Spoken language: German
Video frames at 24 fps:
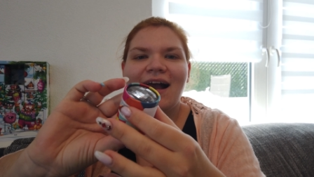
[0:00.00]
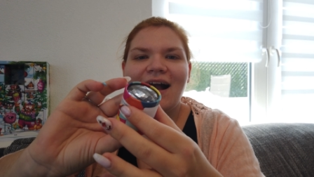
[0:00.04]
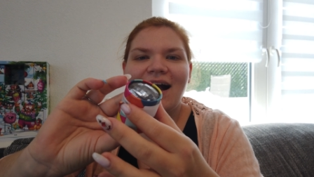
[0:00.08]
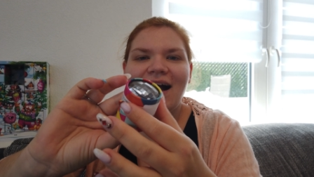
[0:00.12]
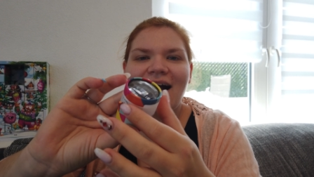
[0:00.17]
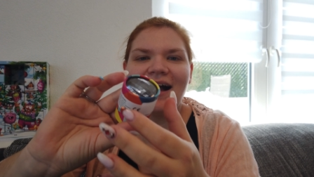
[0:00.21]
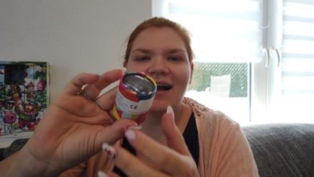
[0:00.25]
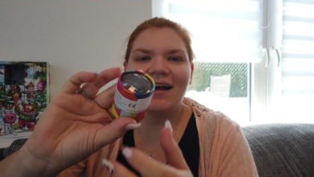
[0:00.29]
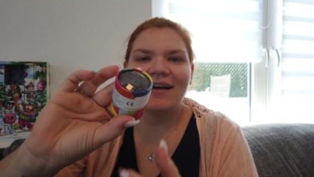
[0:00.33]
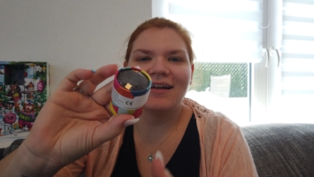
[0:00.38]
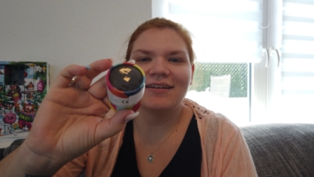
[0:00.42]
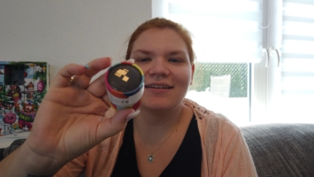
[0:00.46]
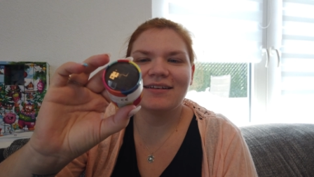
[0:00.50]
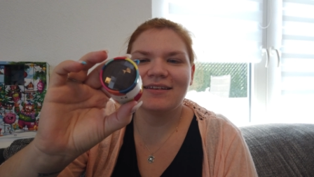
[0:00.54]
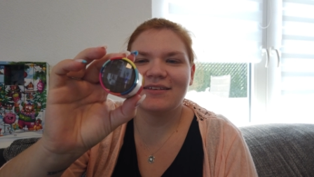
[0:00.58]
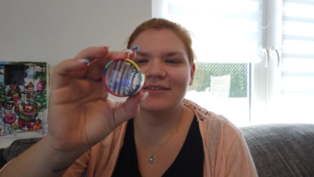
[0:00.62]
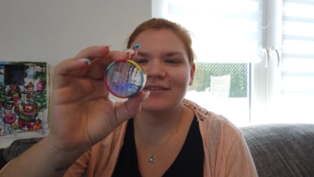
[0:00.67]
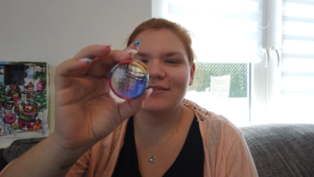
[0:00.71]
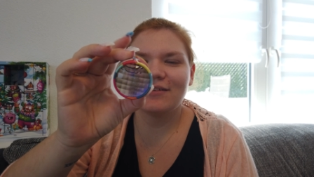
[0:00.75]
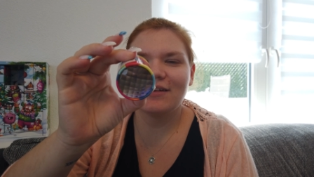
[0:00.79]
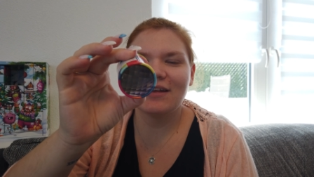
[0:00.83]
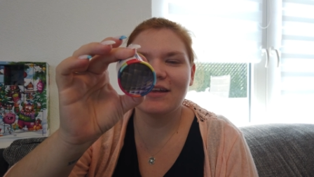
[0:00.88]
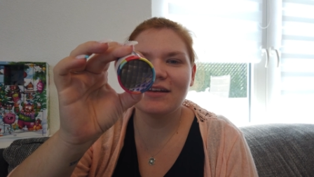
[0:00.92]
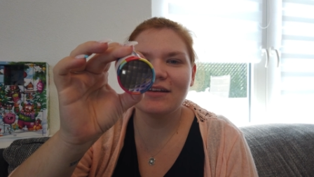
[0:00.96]
Ah, das ist so
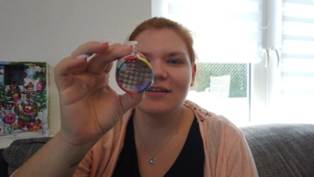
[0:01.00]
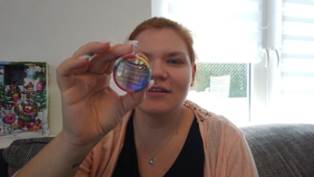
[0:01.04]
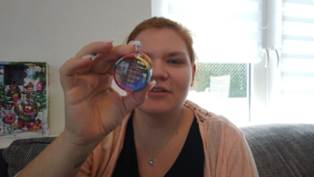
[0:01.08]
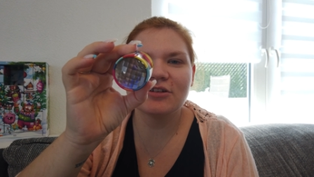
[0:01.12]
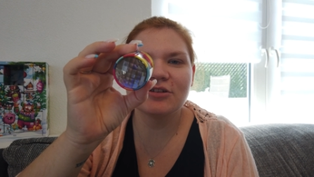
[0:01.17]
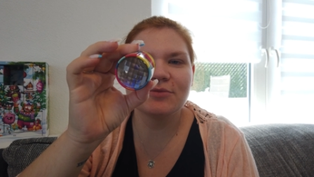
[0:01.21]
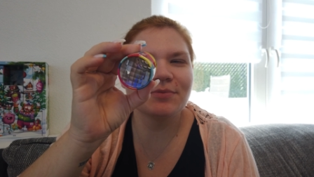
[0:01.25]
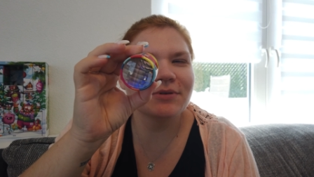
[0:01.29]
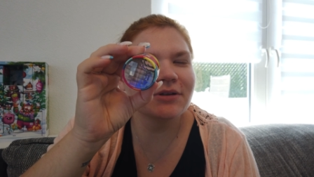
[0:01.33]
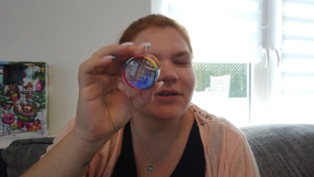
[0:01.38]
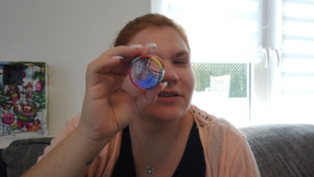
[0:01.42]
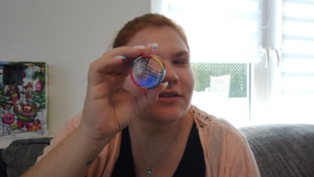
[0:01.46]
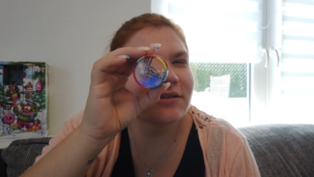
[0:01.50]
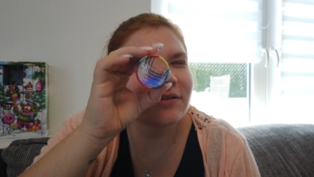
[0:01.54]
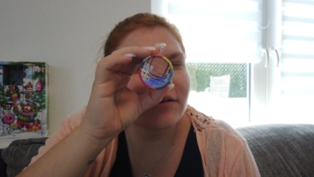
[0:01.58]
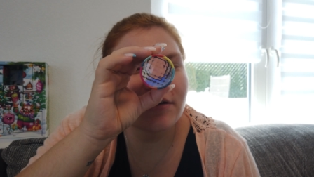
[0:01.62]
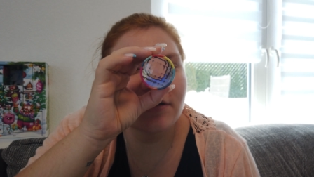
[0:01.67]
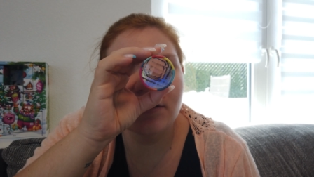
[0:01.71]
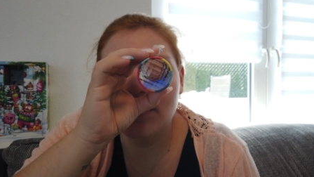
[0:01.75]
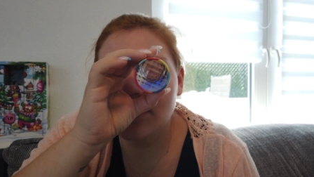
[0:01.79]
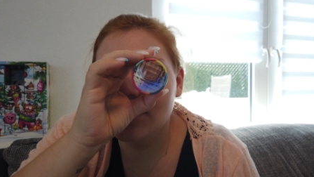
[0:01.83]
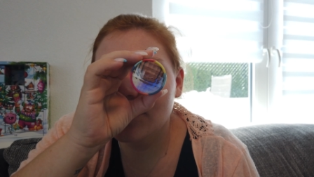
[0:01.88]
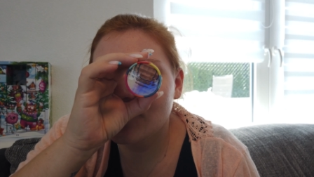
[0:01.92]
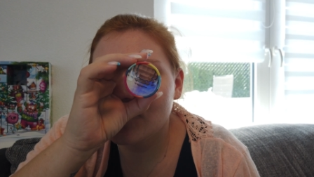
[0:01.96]
ein Kinderspielzeug,
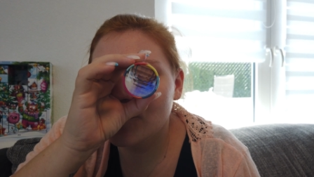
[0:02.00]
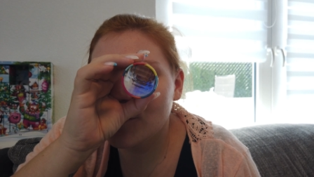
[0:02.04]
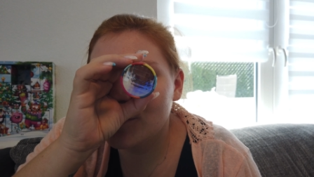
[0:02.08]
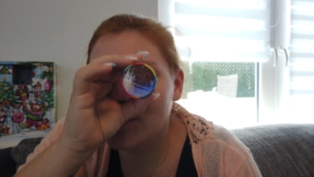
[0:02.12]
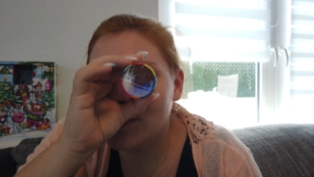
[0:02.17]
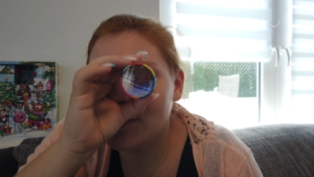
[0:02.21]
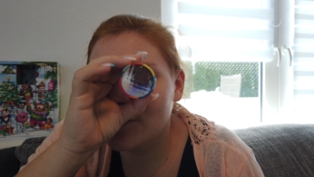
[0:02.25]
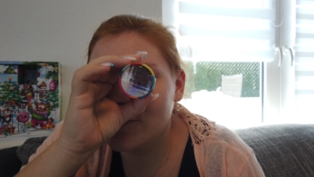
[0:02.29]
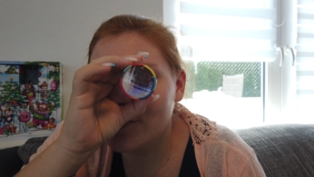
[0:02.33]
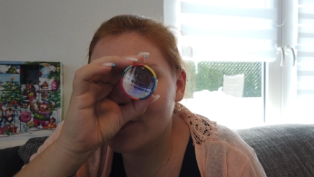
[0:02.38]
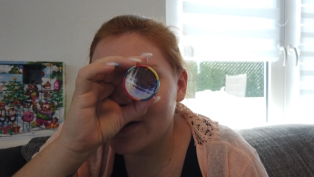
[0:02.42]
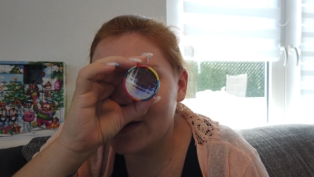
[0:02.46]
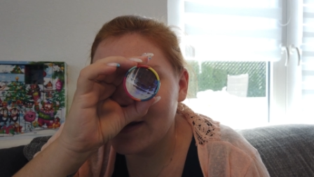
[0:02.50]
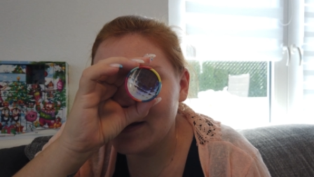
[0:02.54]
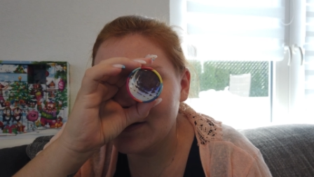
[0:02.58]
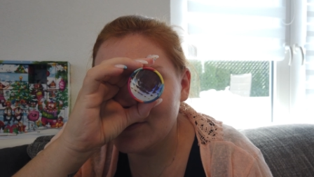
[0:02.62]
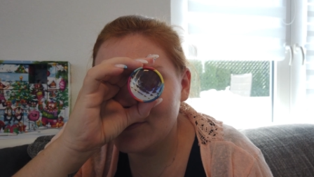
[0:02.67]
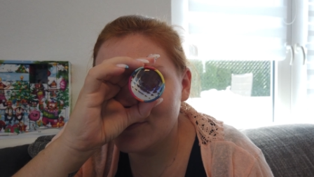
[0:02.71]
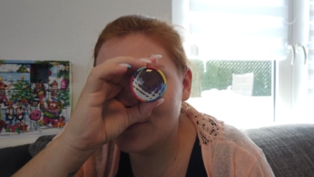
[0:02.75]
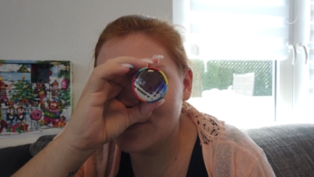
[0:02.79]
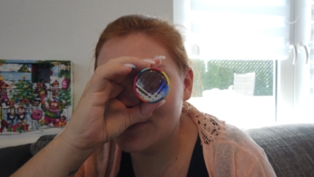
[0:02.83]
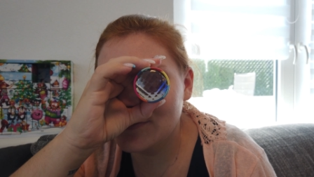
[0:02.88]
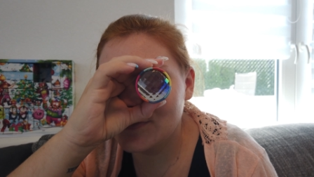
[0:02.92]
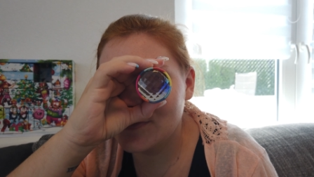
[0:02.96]
wo man so
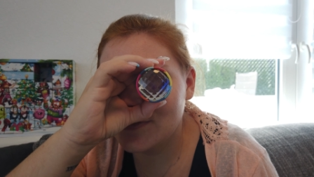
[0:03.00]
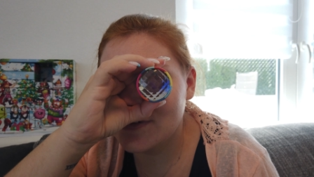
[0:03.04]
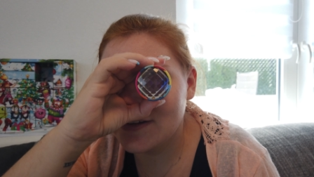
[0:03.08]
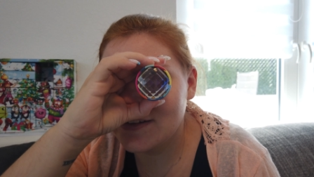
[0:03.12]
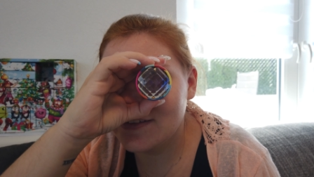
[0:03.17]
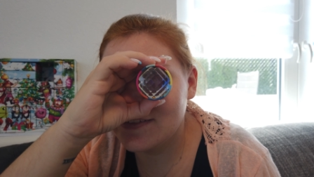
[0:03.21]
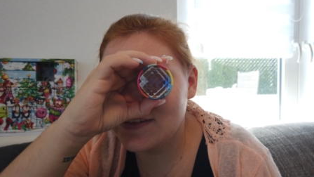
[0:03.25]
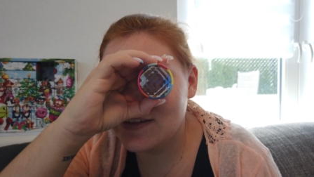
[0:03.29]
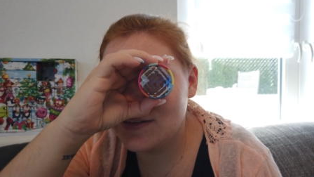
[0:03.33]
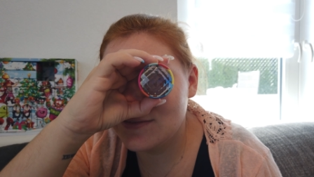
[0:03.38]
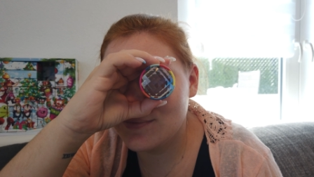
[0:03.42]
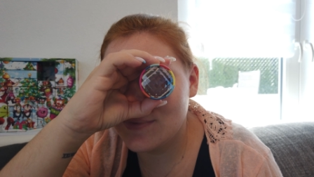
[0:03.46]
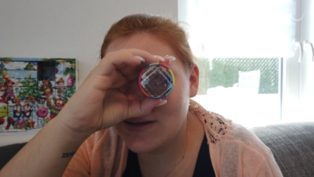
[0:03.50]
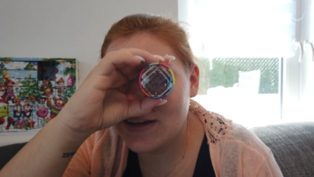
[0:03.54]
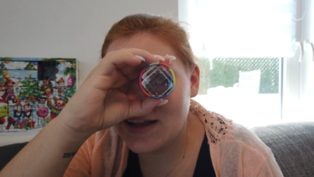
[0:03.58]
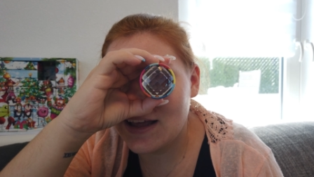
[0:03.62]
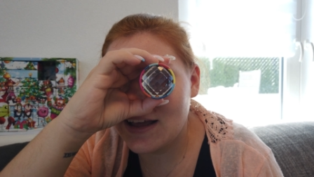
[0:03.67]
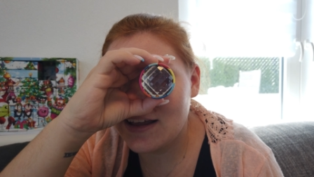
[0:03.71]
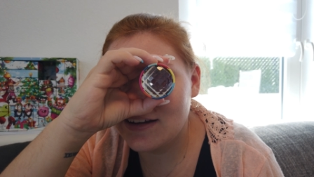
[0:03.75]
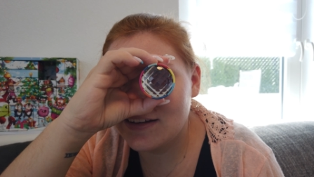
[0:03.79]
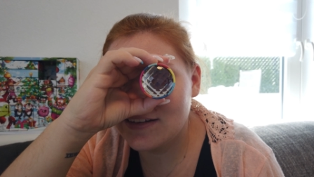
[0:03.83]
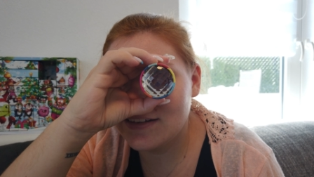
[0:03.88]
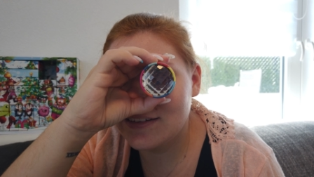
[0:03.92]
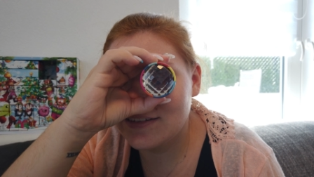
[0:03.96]
reinguckt und dann sieht man
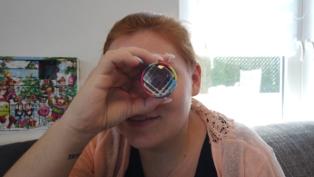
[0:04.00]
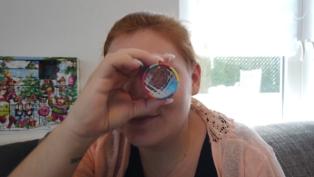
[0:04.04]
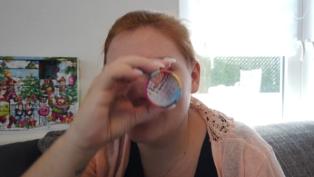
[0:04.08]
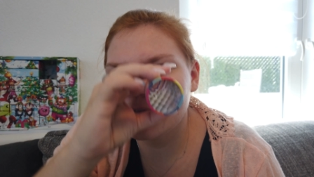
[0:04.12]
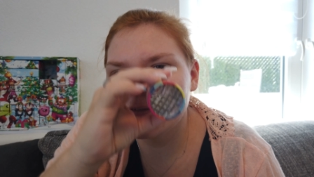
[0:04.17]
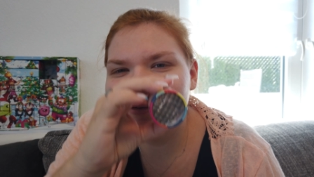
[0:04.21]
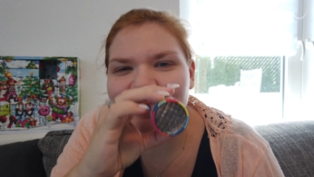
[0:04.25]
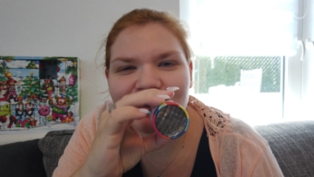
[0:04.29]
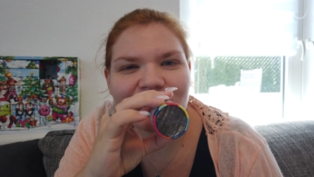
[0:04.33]
alles so.